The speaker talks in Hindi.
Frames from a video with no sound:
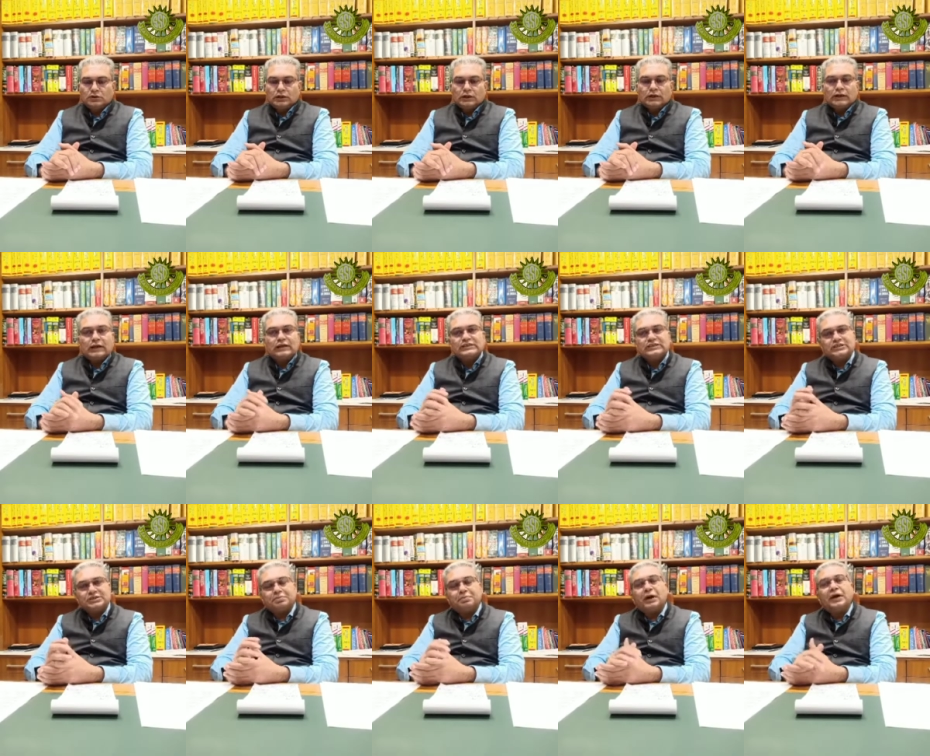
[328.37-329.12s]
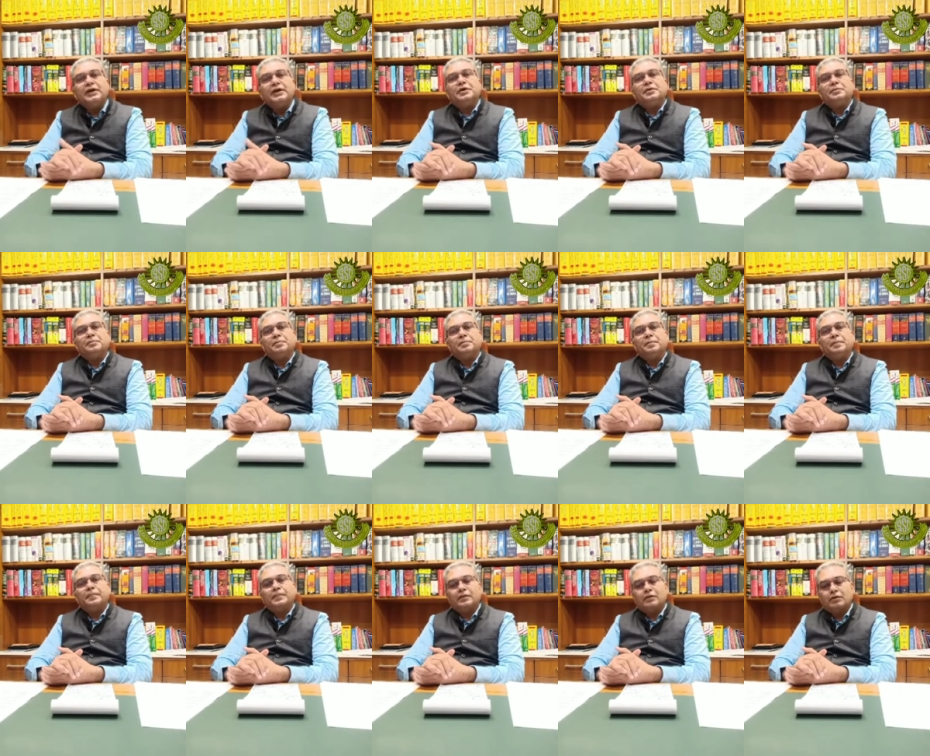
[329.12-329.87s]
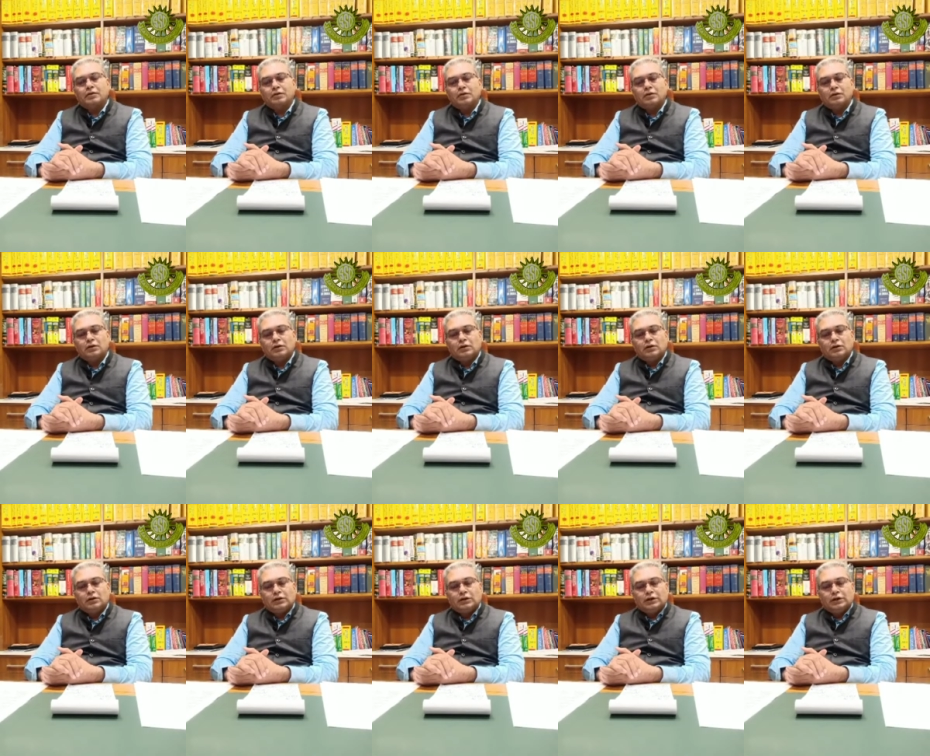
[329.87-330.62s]
का सिपाही
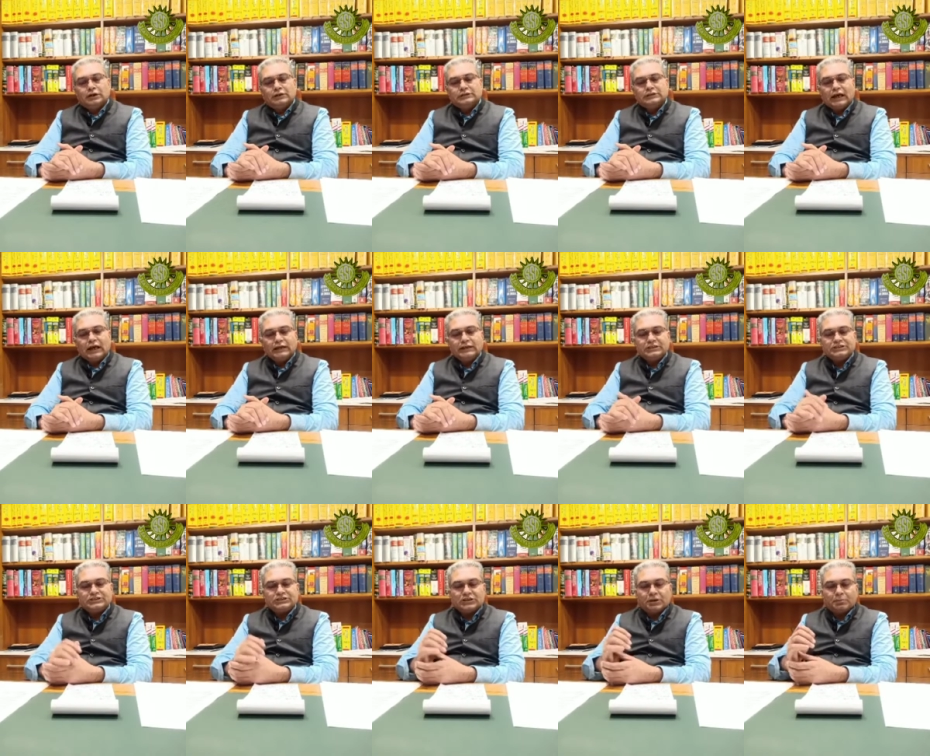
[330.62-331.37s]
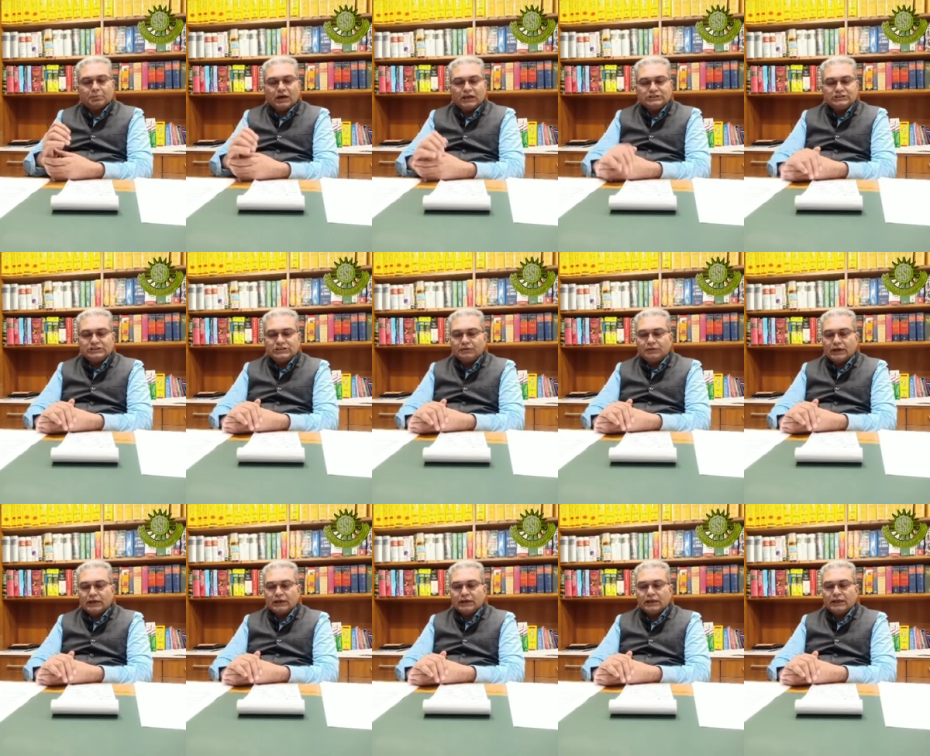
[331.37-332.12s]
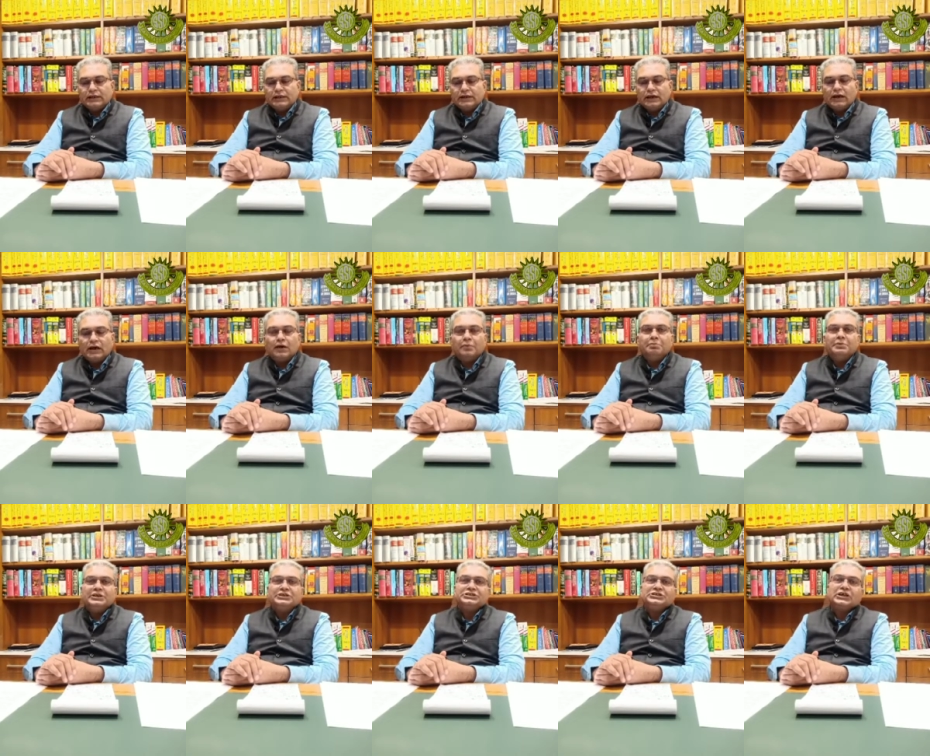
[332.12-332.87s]
यानी समाज सेवा के लिए
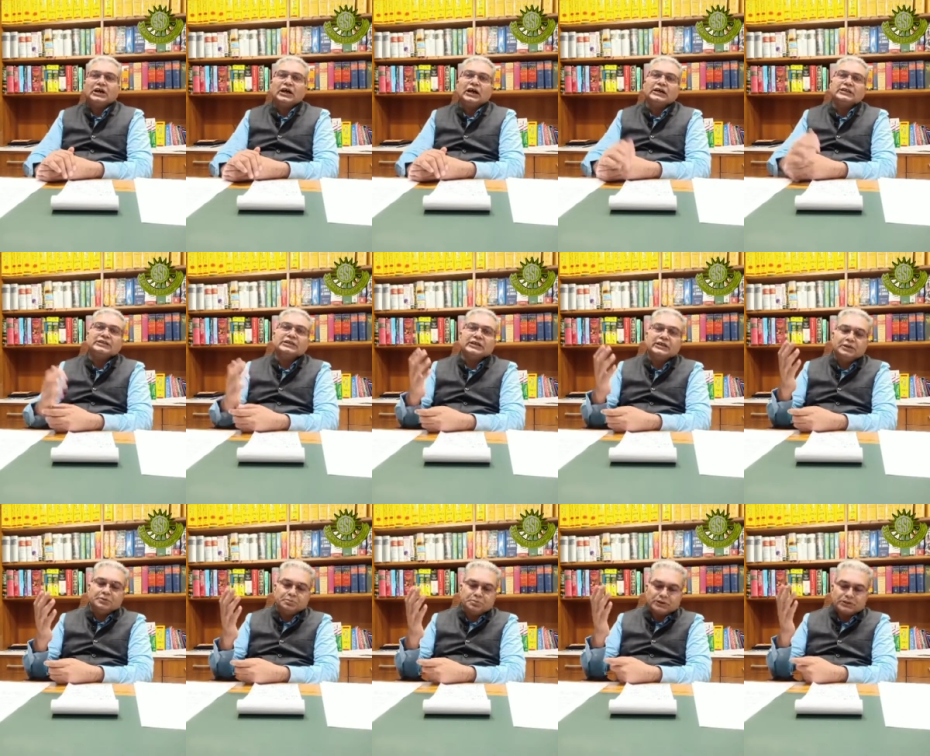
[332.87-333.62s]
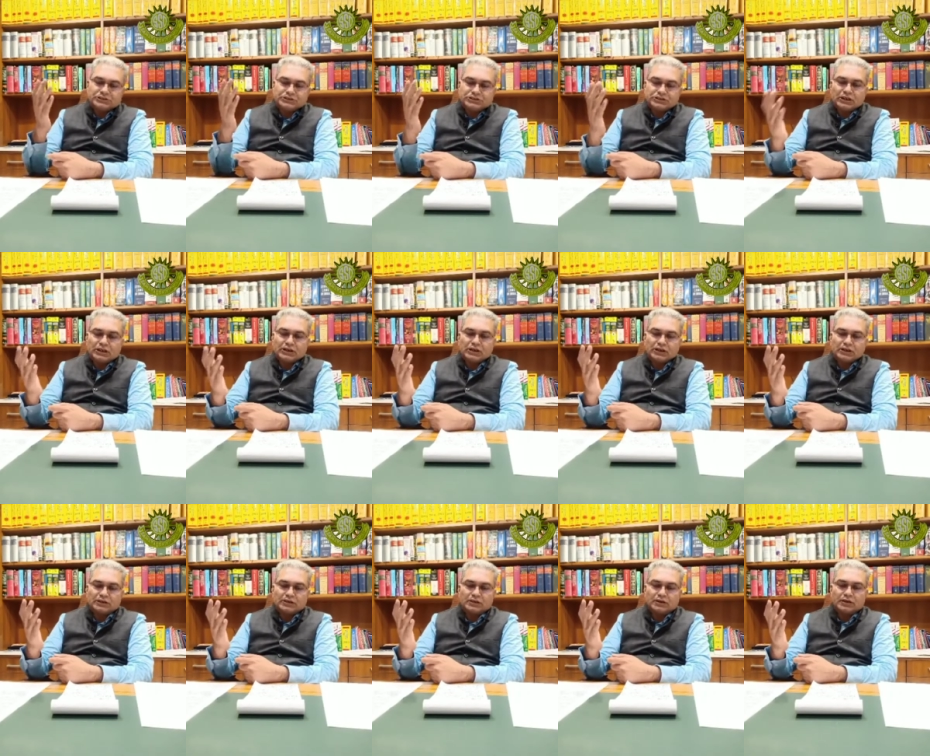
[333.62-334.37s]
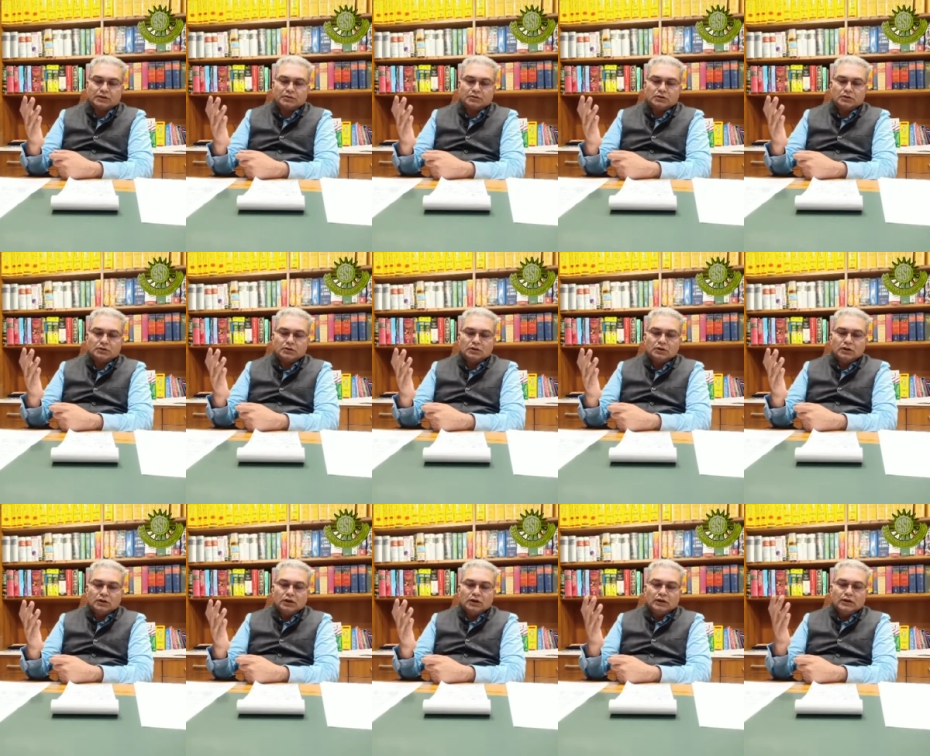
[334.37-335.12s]
हमेशा हथेली पर सर रखकर
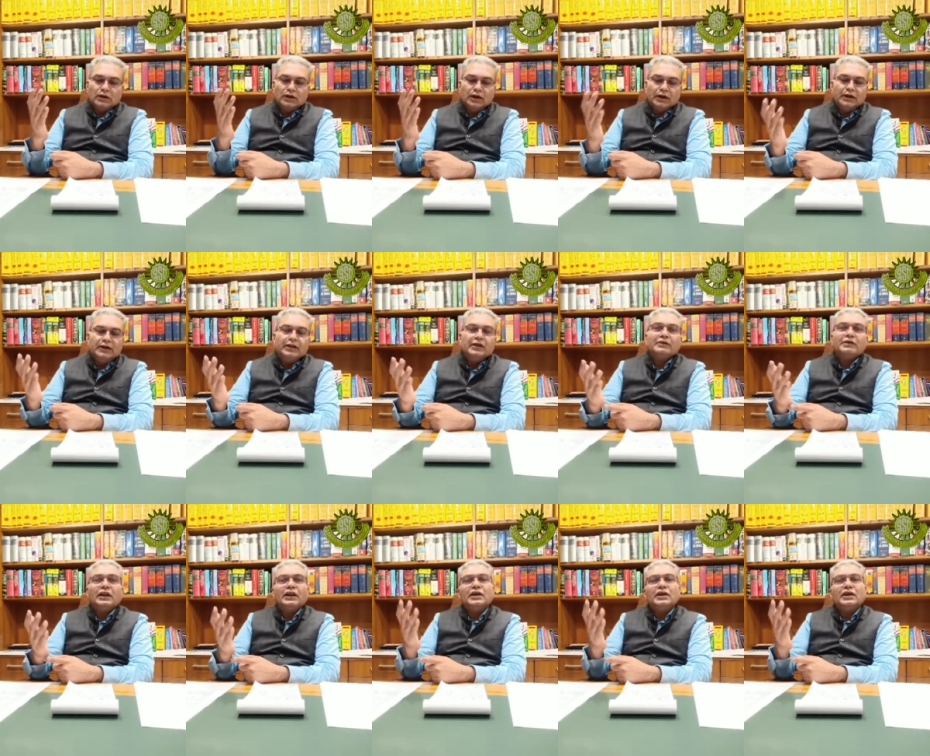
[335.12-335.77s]
लड़ने वाला